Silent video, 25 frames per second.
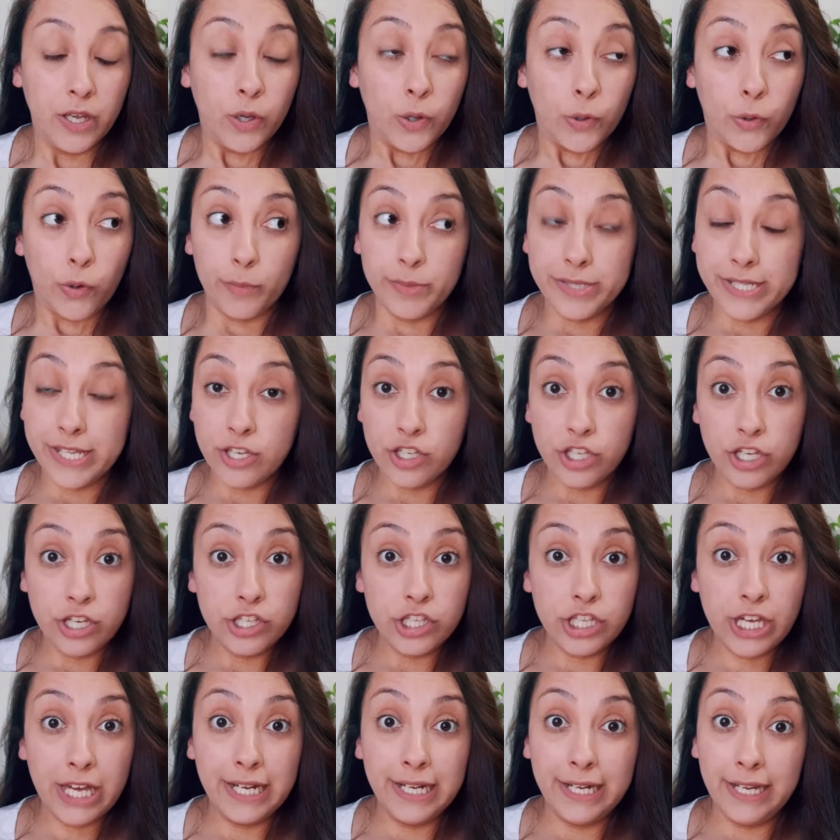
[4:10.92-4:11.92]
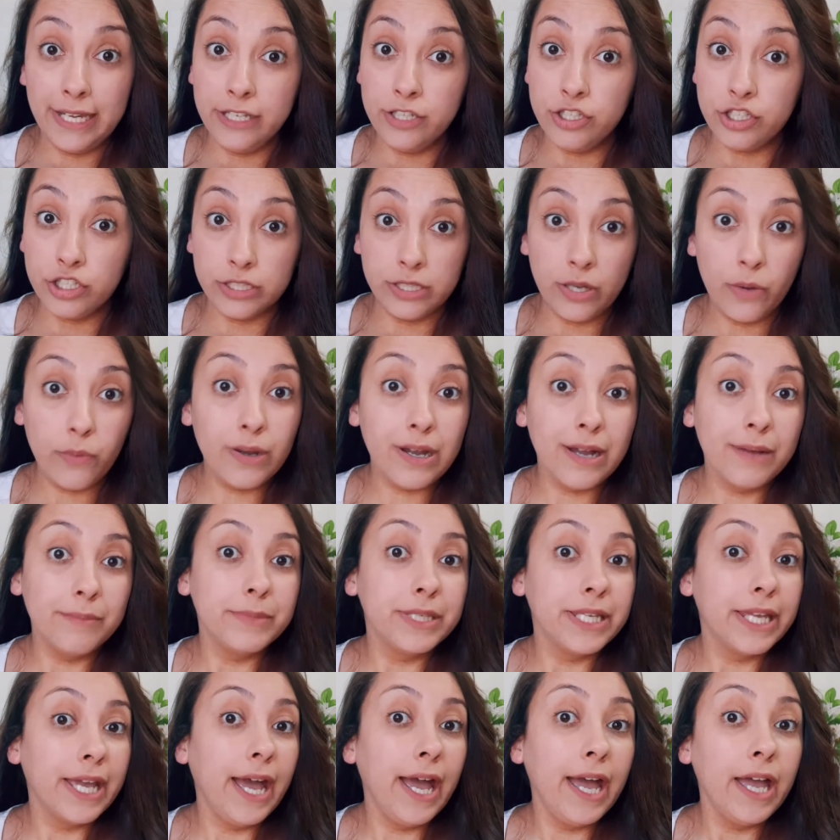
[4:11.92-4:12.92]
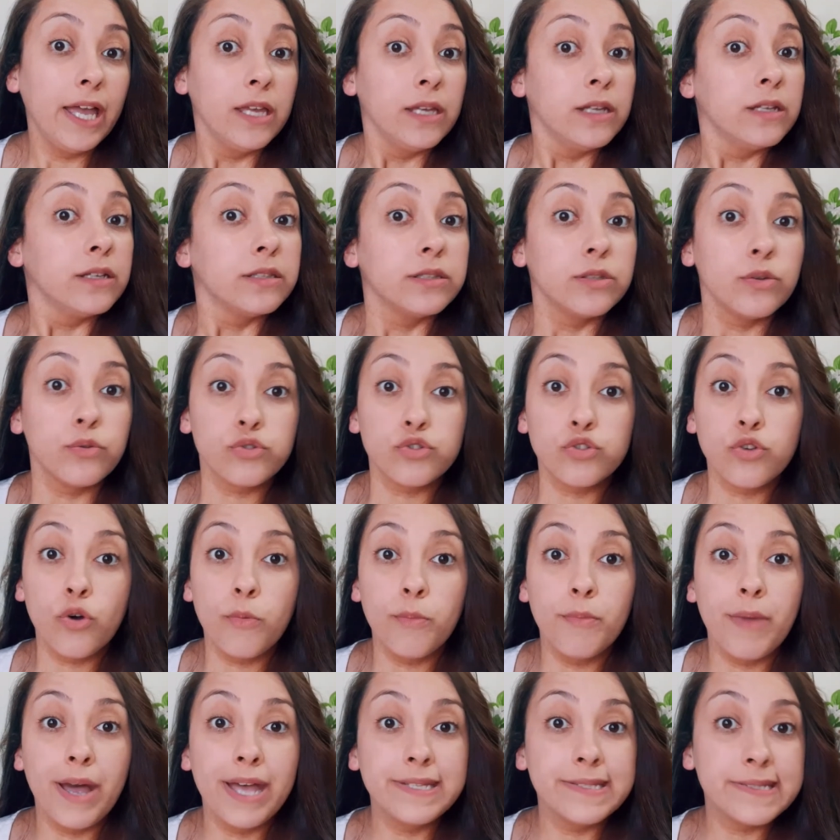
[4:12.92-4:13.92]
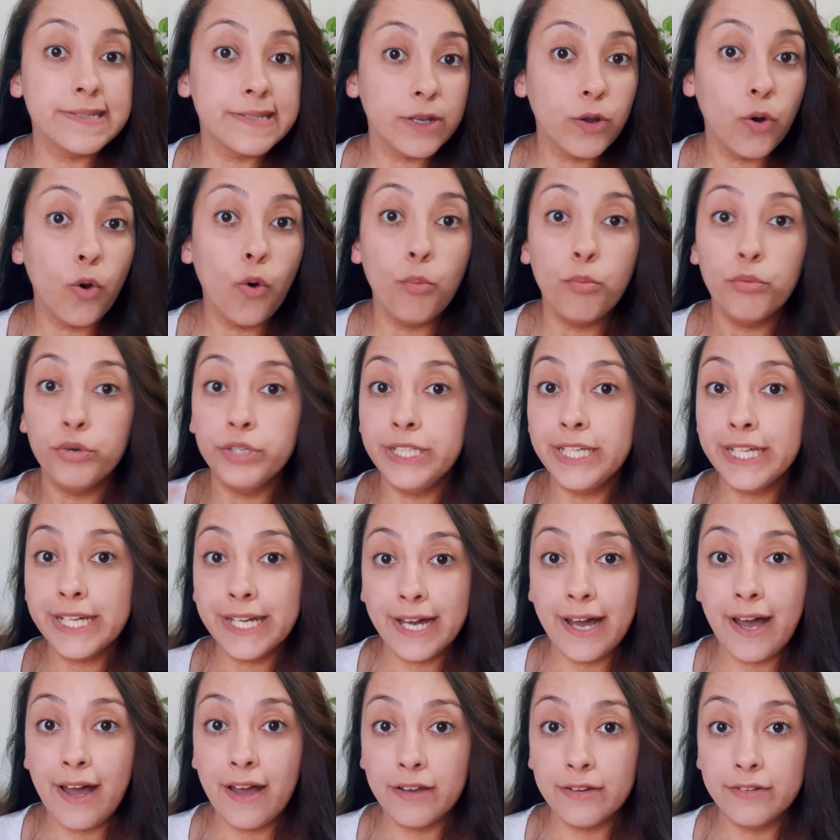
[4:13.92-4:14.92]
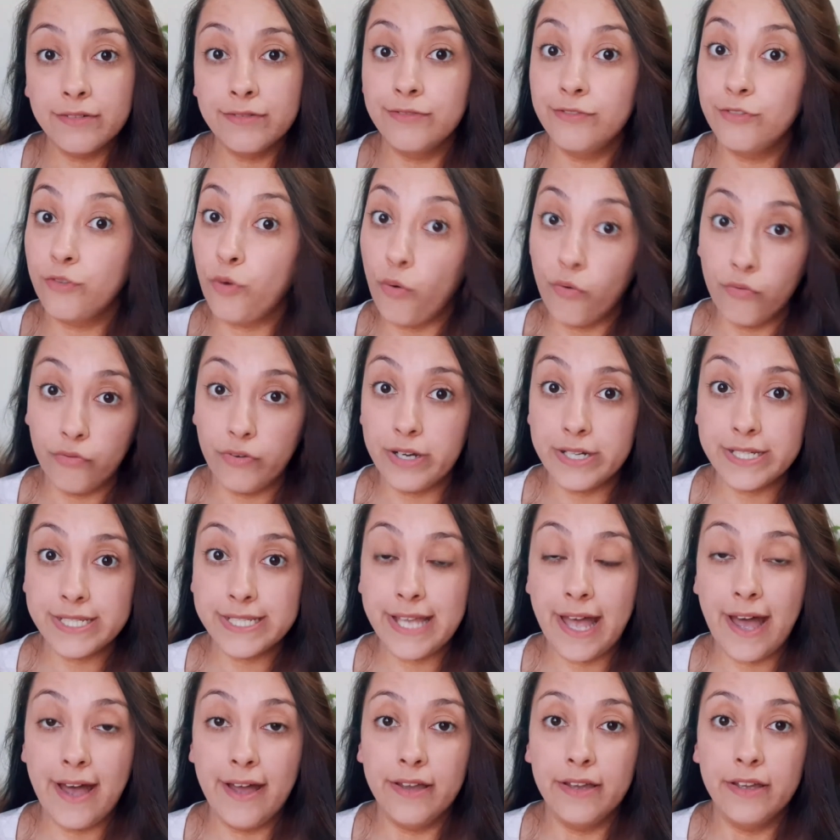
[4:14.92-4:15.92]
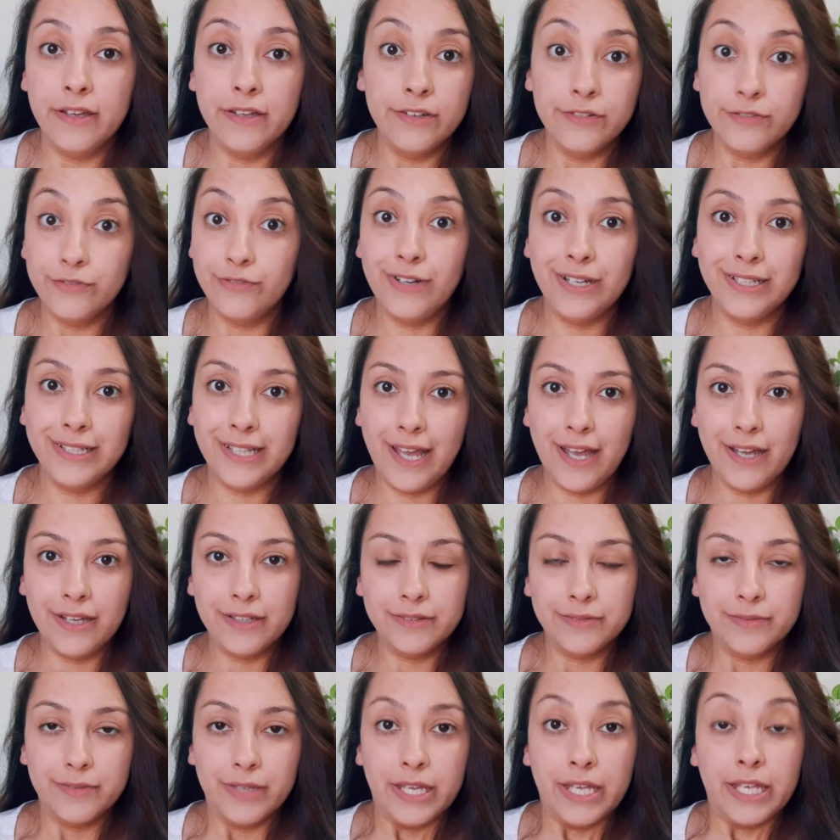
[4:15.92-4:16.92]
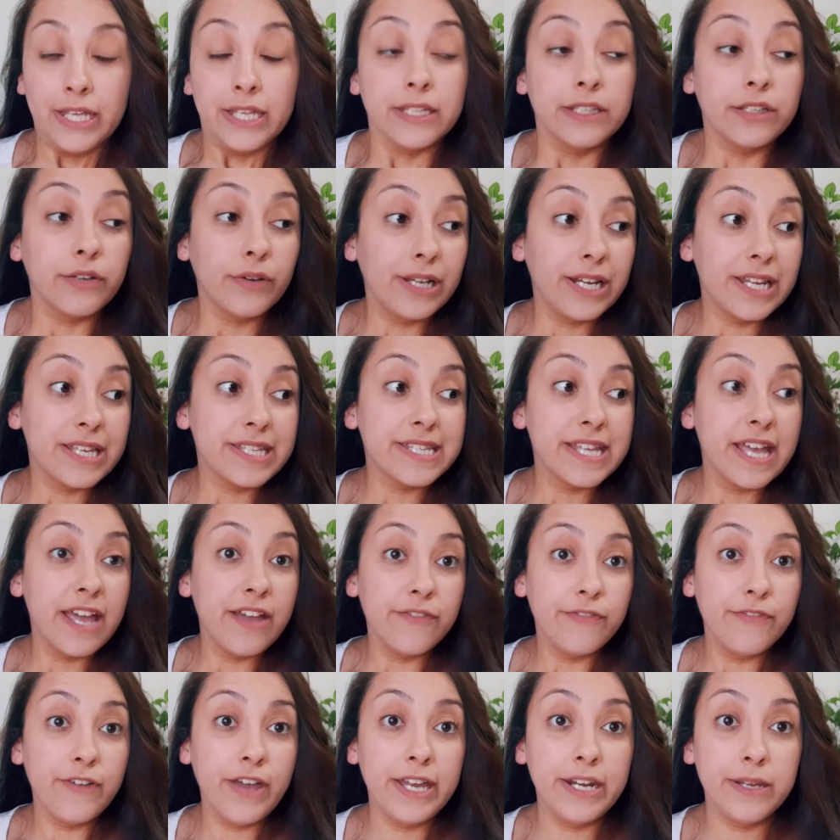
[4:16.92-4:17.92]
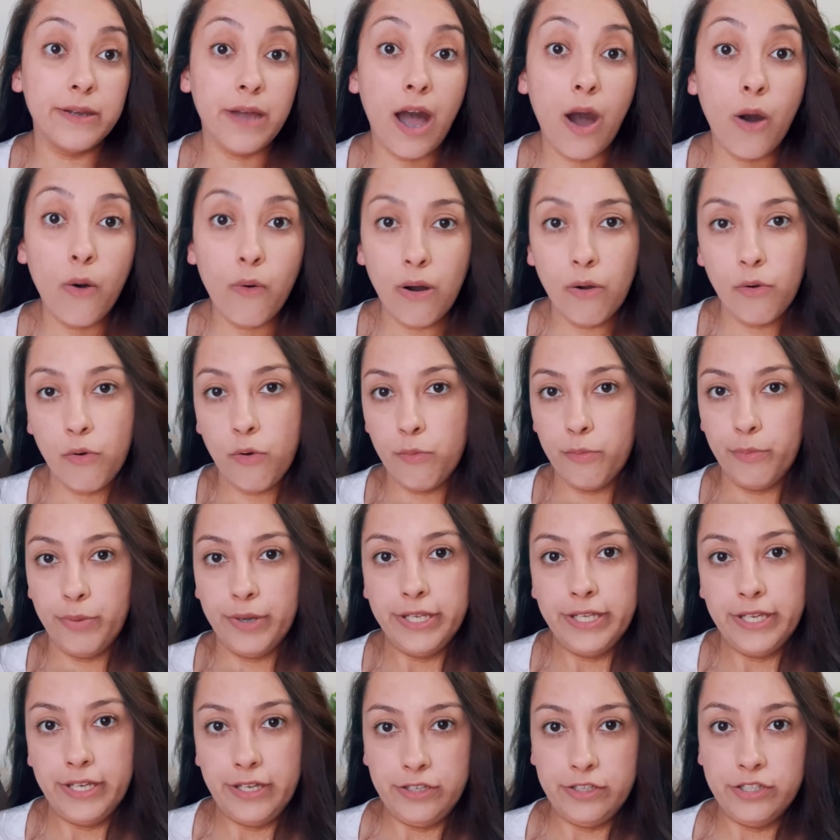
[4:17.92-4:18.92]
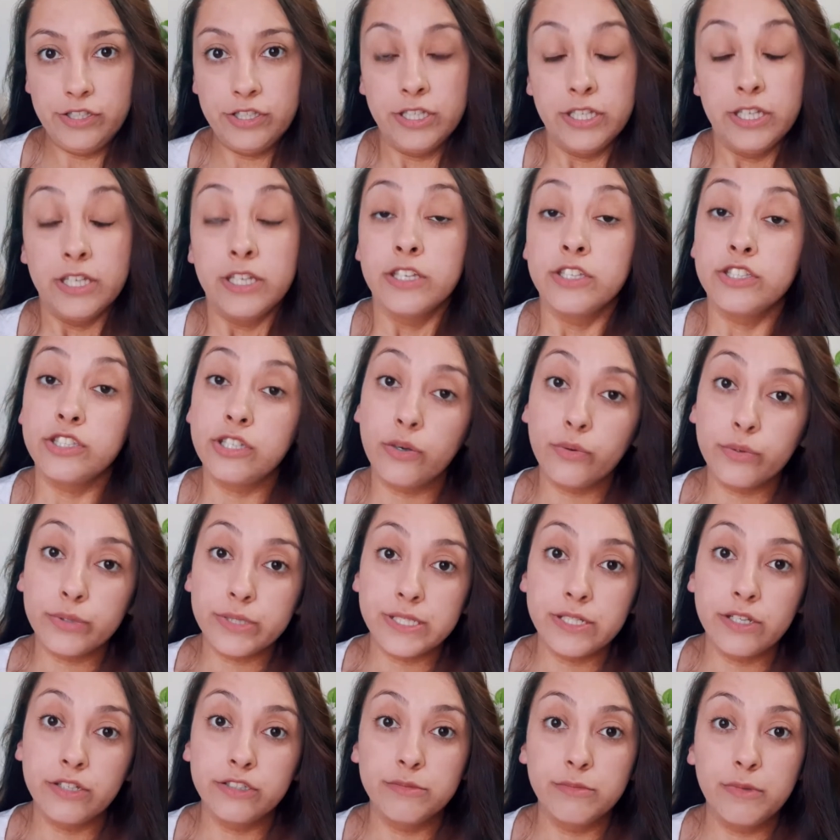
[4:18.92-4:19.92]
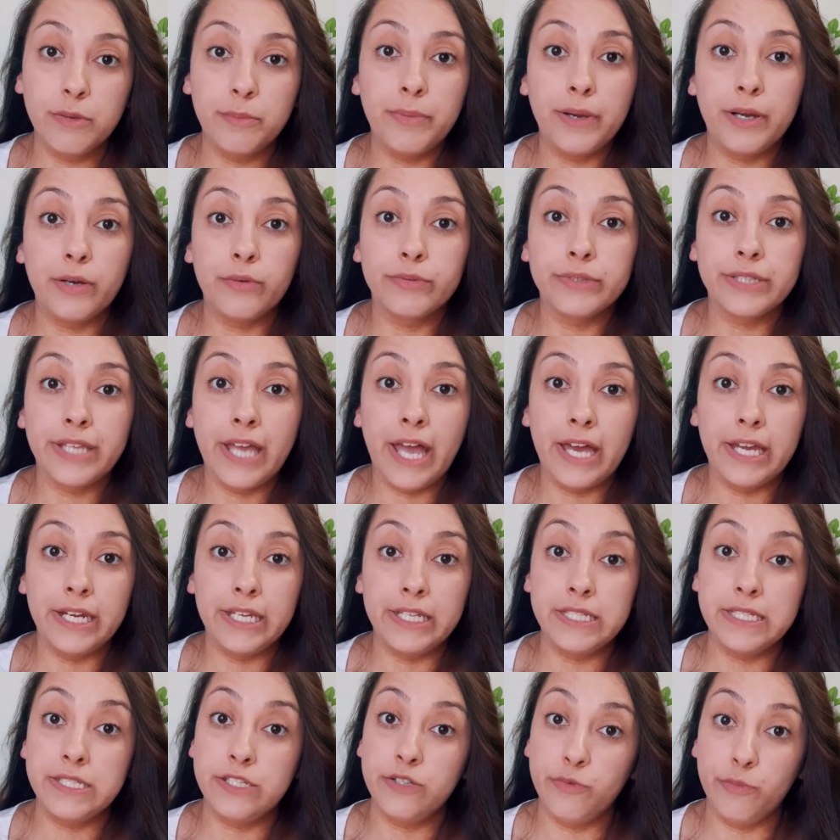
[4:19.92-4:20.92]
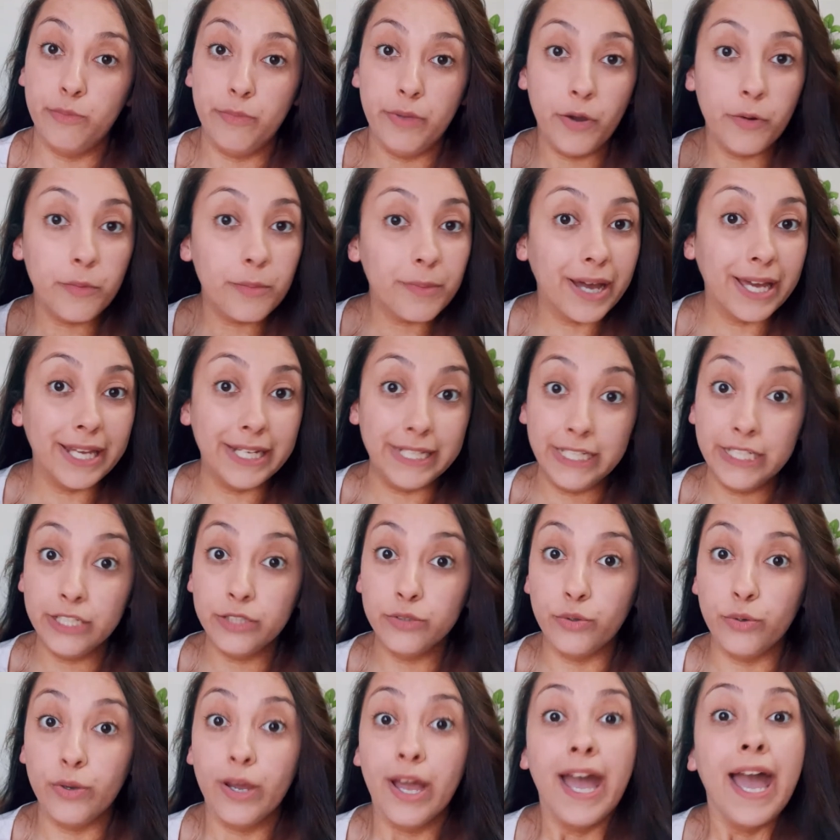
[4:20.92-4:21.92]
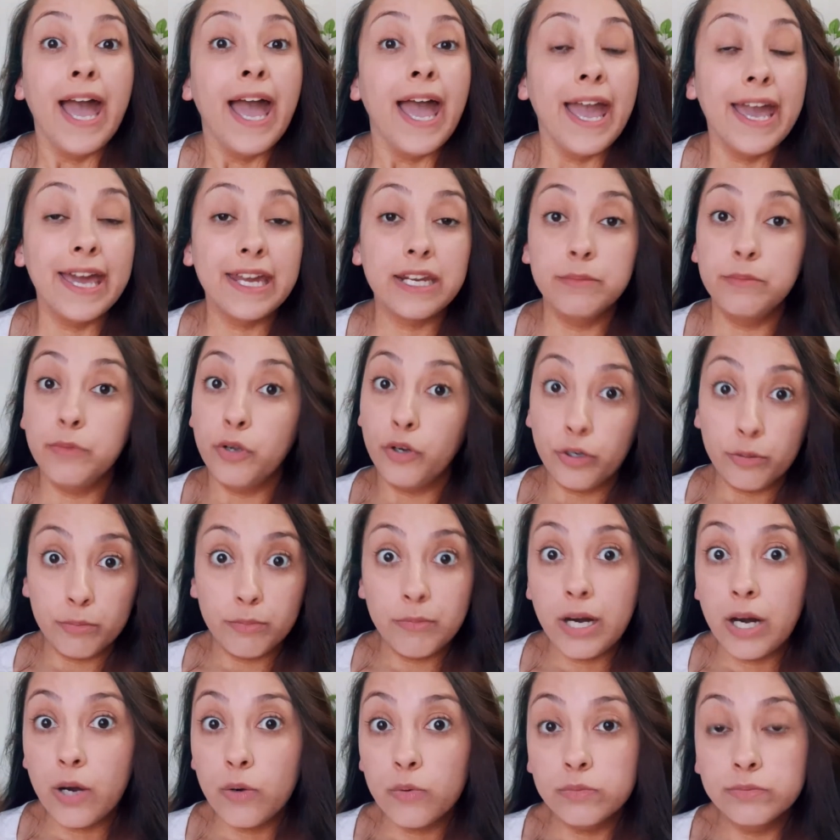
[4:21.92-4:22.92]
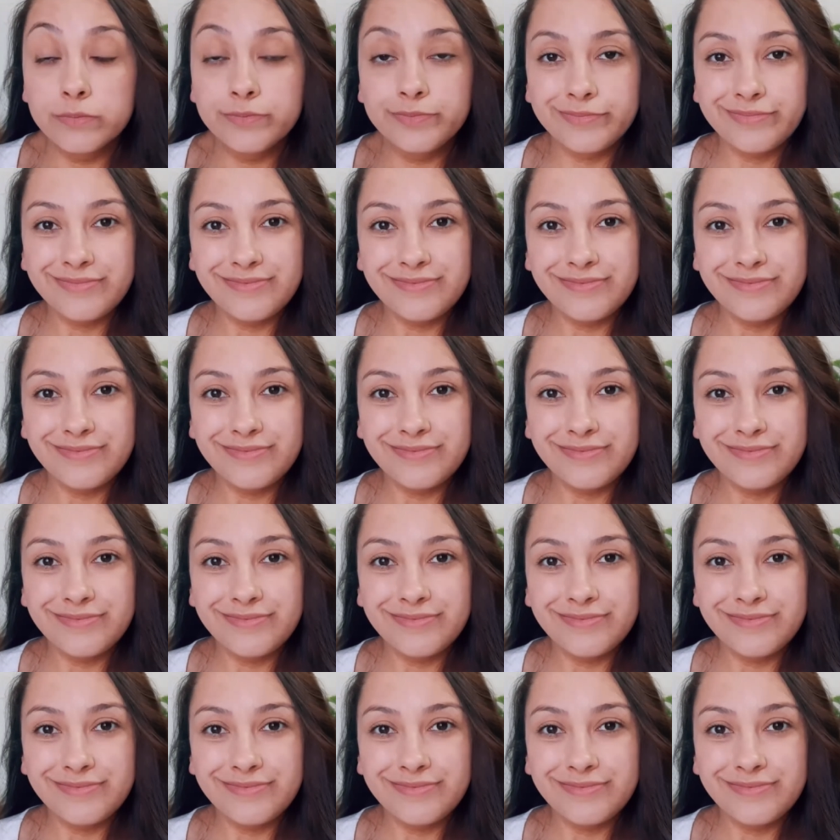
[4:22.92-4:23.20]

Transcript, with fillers: Como se a gente, além de não caminhar, não soubesse se comunicar, conversar, falar. Então ela se refere ao acompanhante. Já aconteceu de me perguntarem se o meu marido era meu irmão.